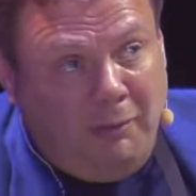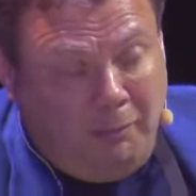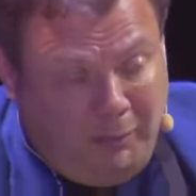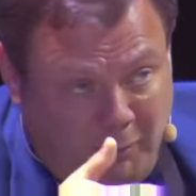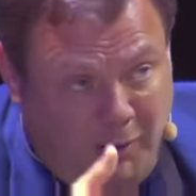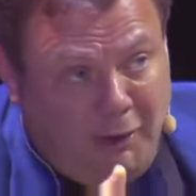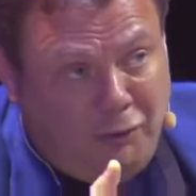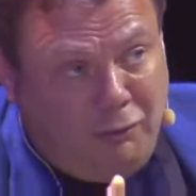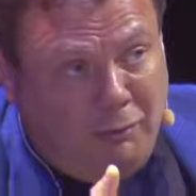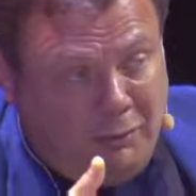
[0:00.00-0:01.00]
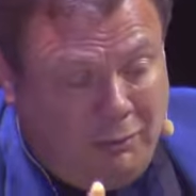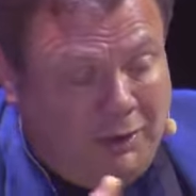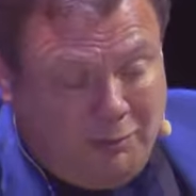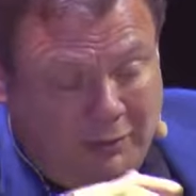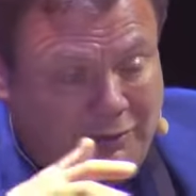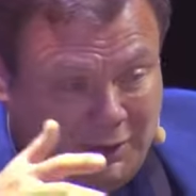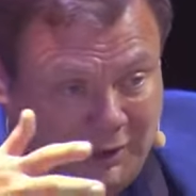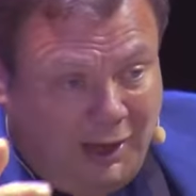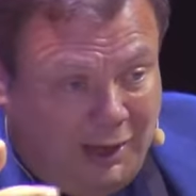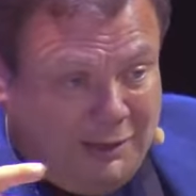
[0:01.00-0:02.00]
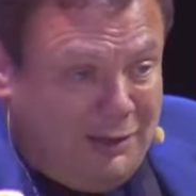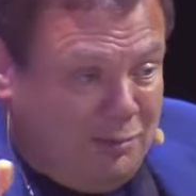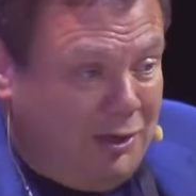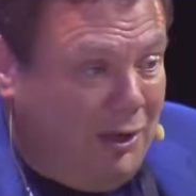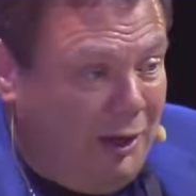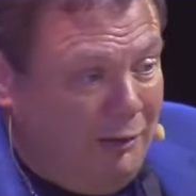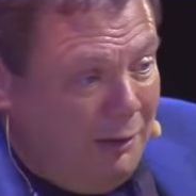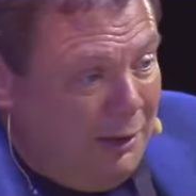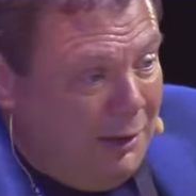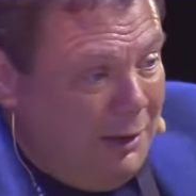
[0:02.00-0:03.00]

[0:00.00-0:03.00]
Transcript: Мы понимали, что вот у нас была всегда такая концепция некого